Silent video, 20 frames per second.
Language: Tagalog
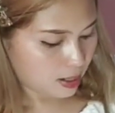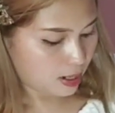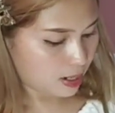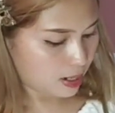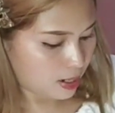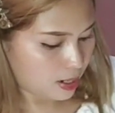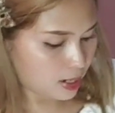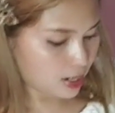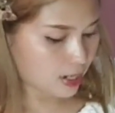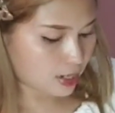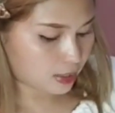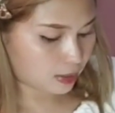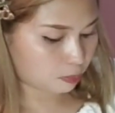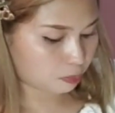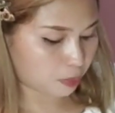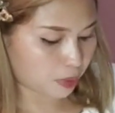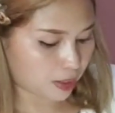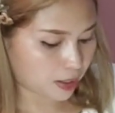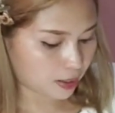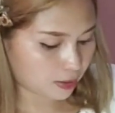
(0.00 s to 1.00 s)
At
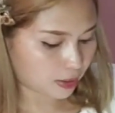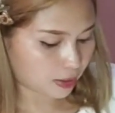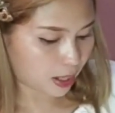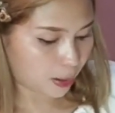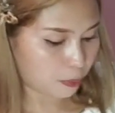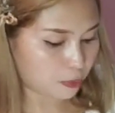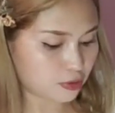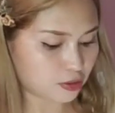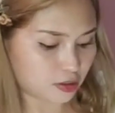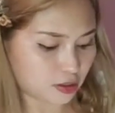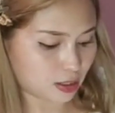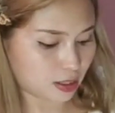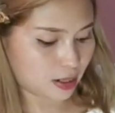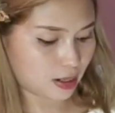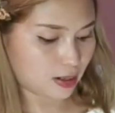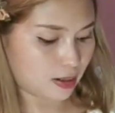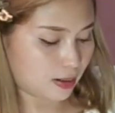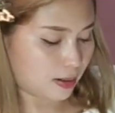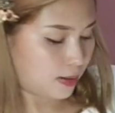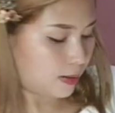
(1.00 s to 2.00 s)
pagkatapos
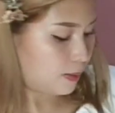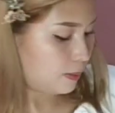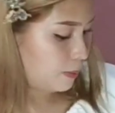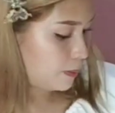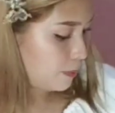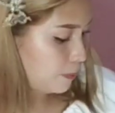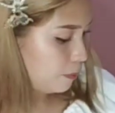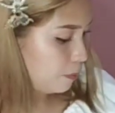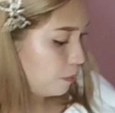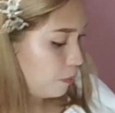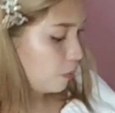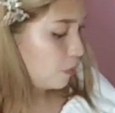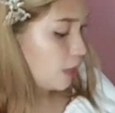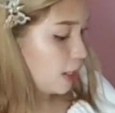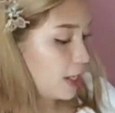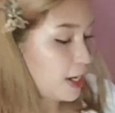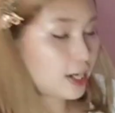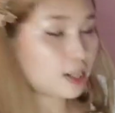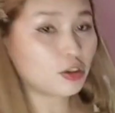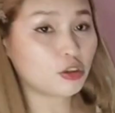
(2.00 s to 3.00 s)
niyan,
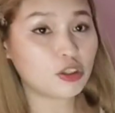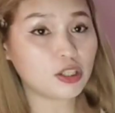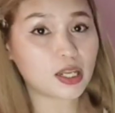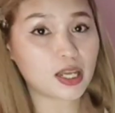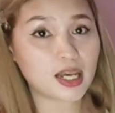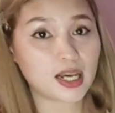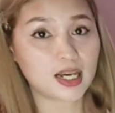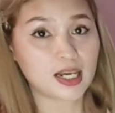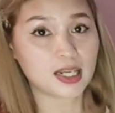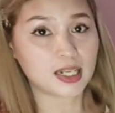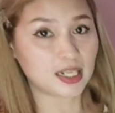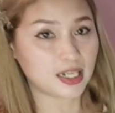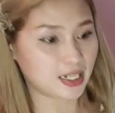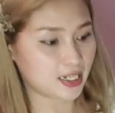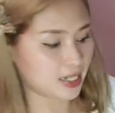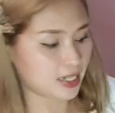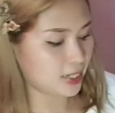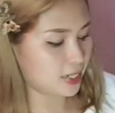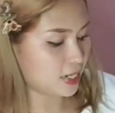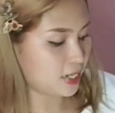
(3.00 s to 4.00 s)
ito na,
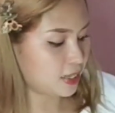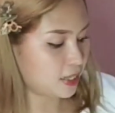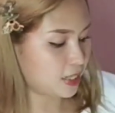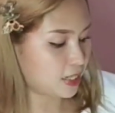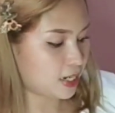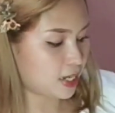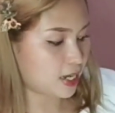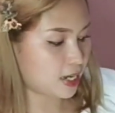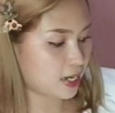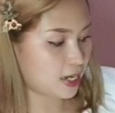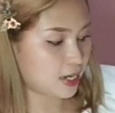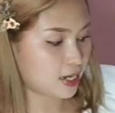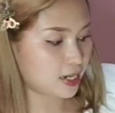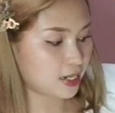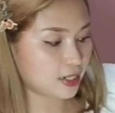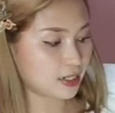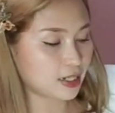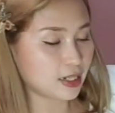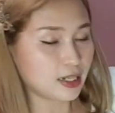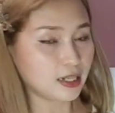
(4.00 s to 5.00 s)
lagyan natin ng
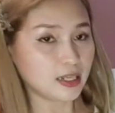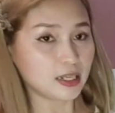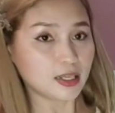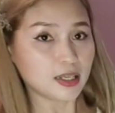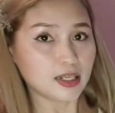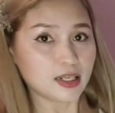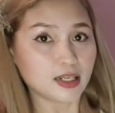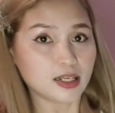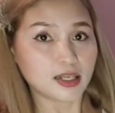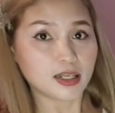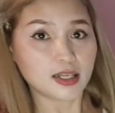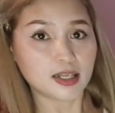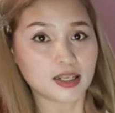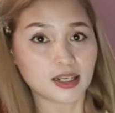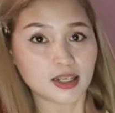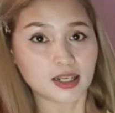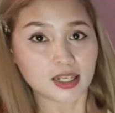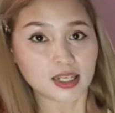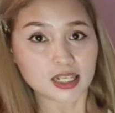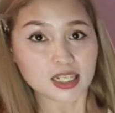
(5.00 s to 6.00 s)

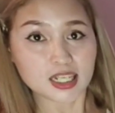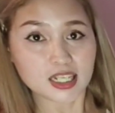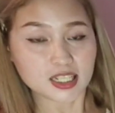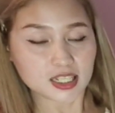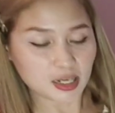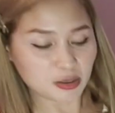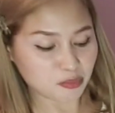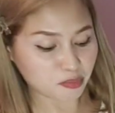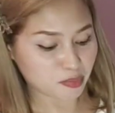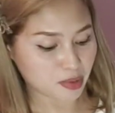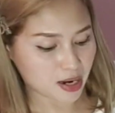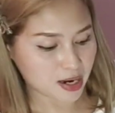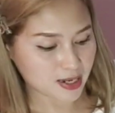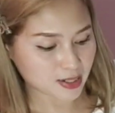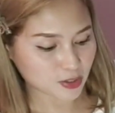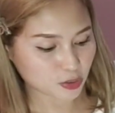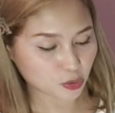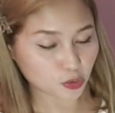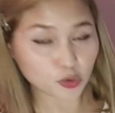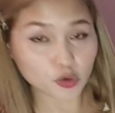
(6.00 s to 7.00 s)
isang
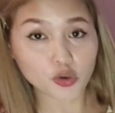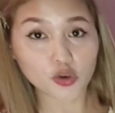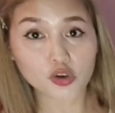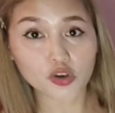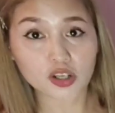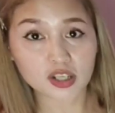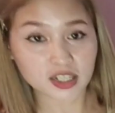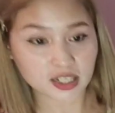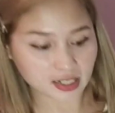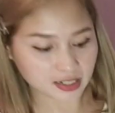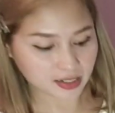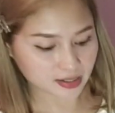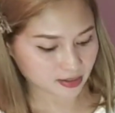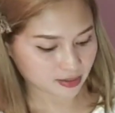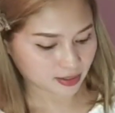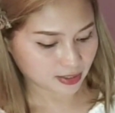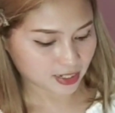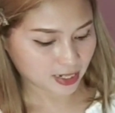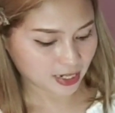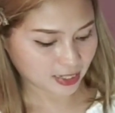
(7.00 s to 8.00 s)
basong
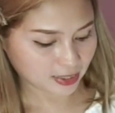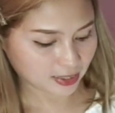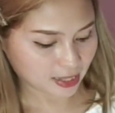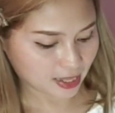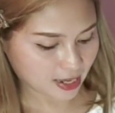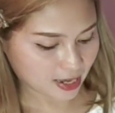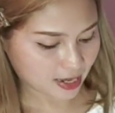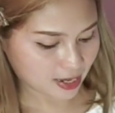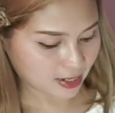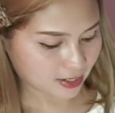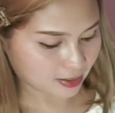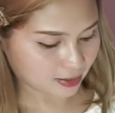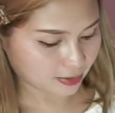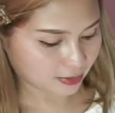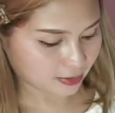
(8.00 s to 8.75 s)
gata.